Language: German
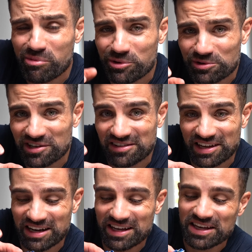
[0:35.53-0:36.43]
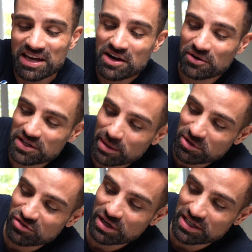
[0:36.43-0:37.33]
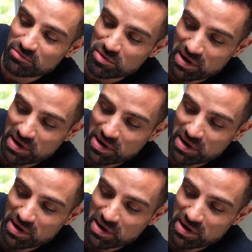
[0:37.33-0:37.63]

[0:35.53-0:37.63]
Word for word: Produkt tatsächlich. Und ich habe hier sogar den mit